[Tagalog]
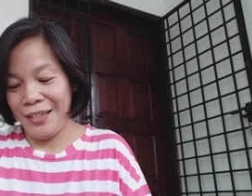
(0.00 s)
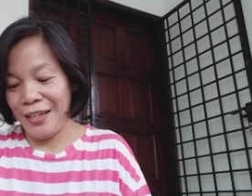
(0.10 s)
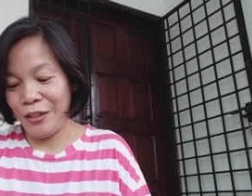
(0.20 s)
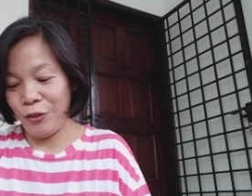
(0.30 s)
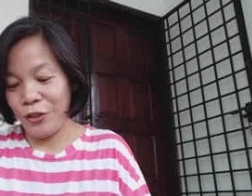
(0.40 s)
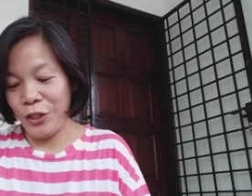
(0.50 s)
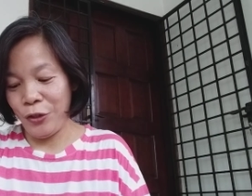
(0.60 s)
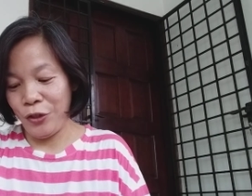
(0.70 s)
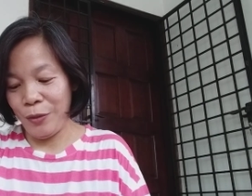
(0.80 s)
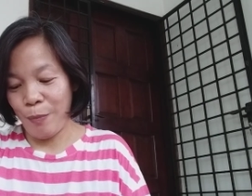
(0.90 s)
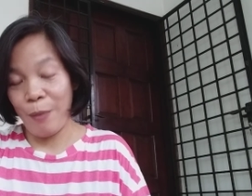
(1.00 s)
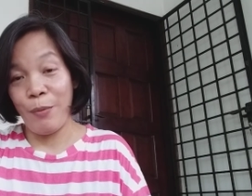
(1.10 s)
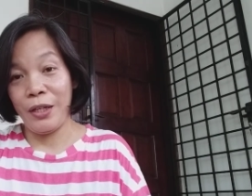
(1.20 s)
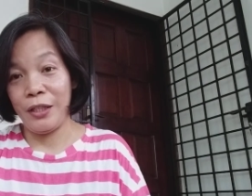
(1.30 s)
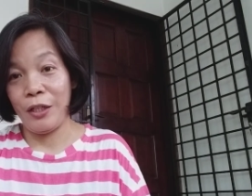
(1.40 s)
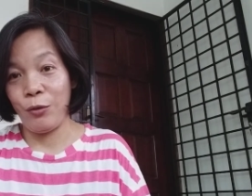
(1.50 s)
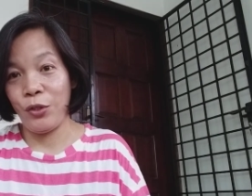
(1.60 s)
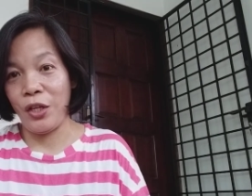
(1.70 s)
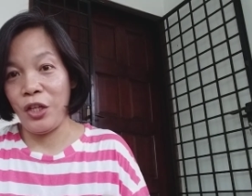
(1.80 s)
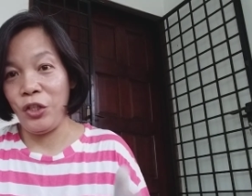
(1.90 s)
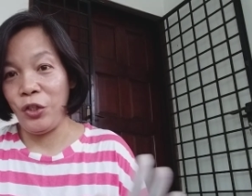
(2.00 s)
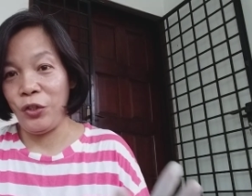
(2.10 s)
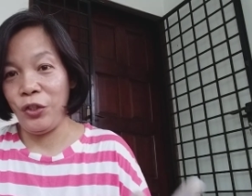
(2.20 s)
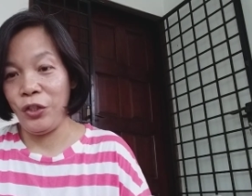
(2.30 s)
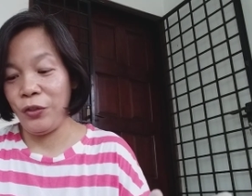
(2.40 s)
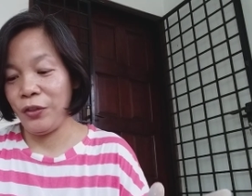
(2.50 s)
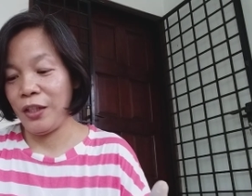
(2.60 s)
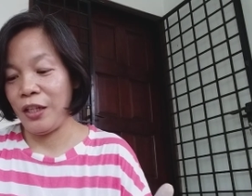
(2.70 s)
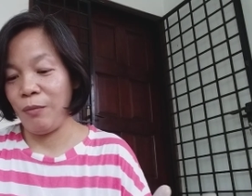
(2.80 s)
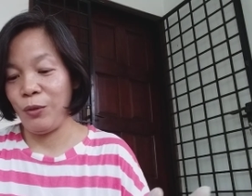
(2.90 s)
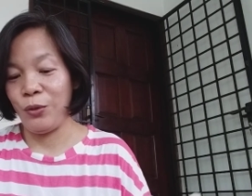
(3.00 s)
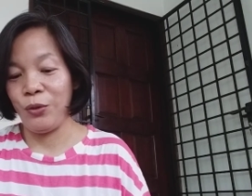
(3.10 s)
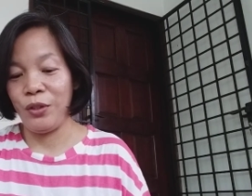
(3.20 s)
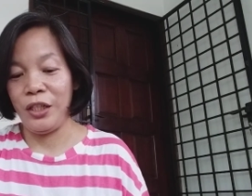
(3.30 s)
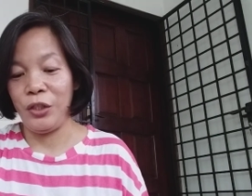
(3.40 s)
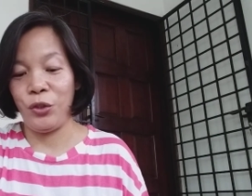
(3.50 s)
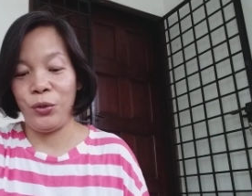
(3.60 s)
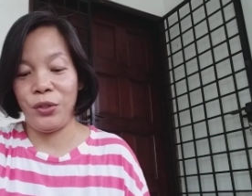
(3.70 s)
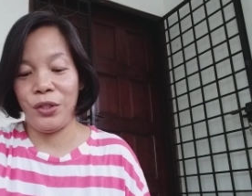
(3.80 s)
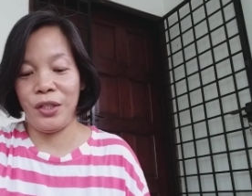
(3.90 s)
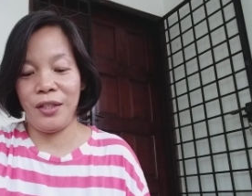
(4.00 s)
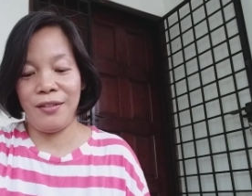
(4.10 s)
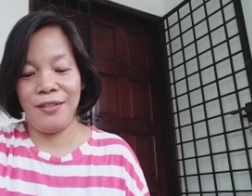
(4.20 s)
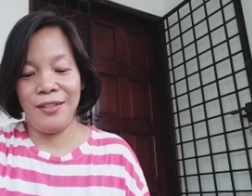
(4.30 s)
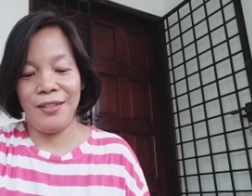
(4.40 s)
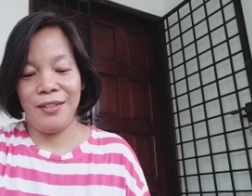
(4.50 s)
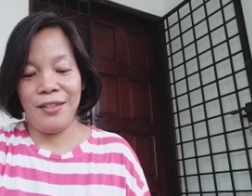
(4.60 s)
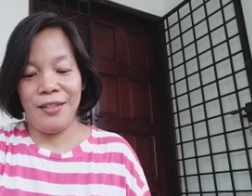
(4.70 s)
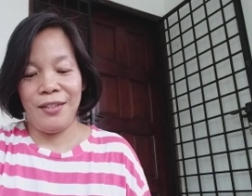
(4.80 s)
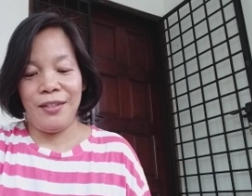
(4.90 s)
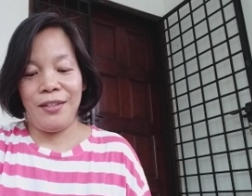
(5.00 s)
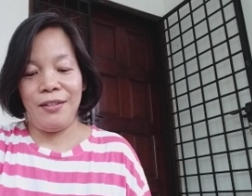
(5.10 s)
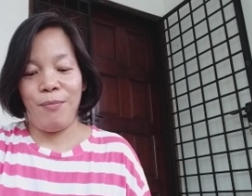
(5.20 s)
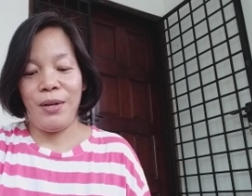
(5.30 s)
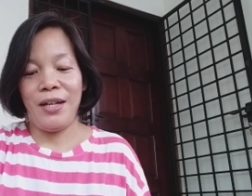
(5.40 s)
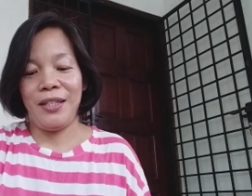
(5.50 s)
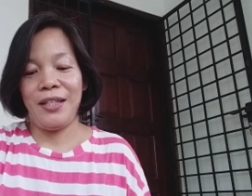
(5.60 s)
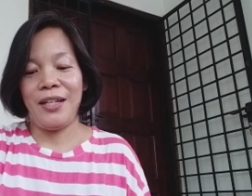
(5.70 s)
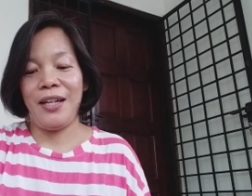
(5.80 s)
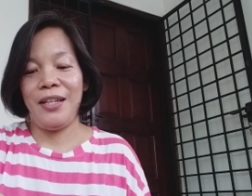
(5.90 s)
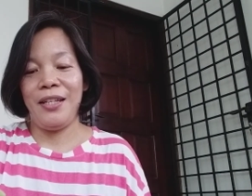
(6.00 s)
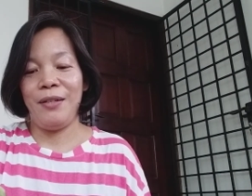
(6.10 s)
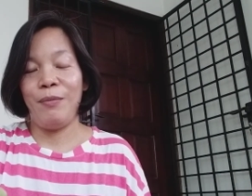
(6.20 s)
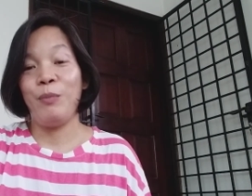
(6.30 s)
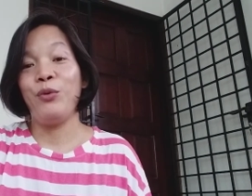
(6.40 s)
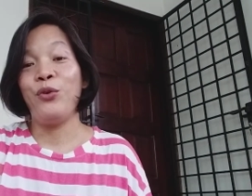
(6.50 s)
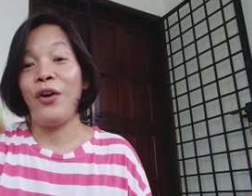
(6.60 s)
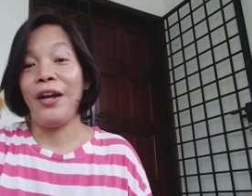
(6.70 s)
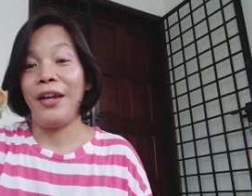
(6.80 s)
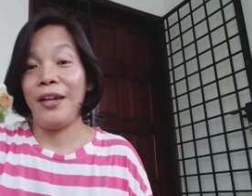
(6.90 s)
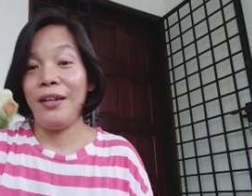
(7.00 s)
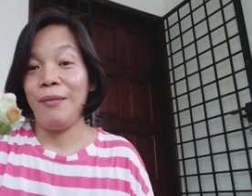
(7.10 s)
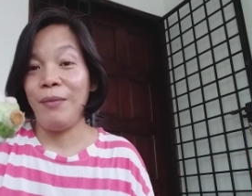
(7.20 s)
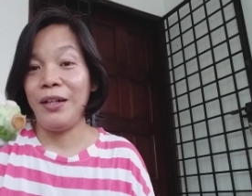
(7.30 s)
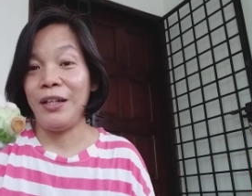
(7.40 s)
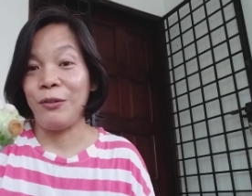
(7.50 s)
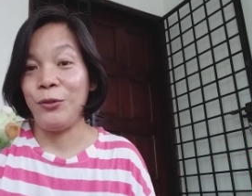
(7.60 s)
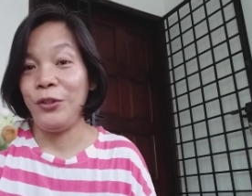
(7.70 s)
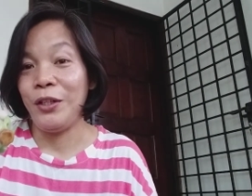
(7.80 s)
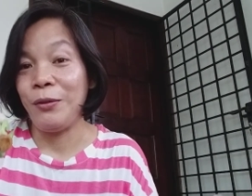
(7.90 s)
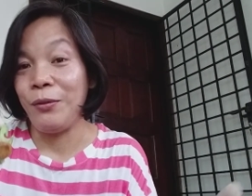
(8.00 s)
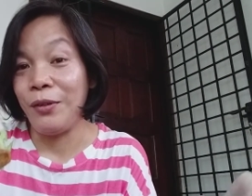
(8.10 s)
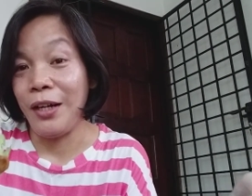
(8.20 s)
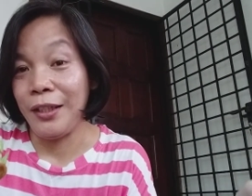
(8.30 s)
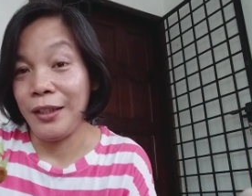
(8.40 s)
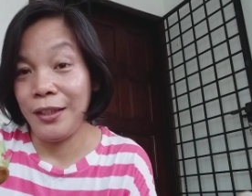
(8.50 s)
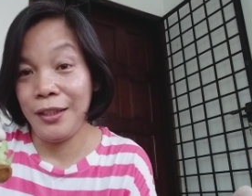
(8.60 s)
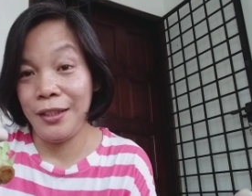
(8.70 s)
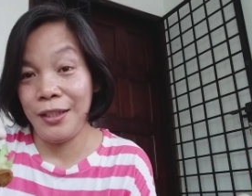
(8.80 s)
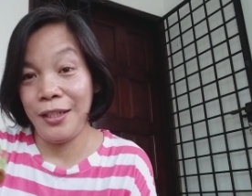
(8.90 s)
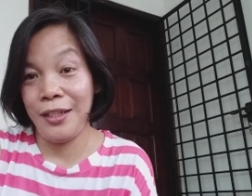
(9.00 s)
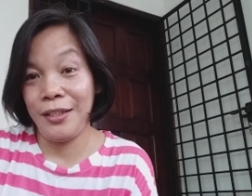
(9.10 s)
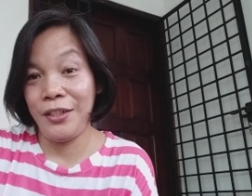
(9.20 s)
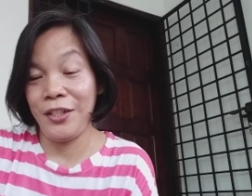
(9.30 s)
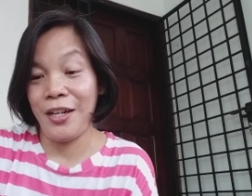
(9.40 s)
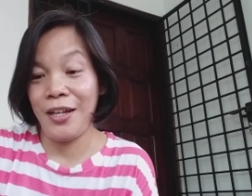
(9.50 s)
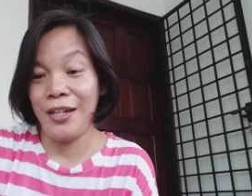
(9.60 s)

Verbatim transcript: Ito ngayon, papakita ko sa inyo yung tanim kong lettuce. Baka sakaling mabuhay, magkaroon ng ugat. Ayan siya.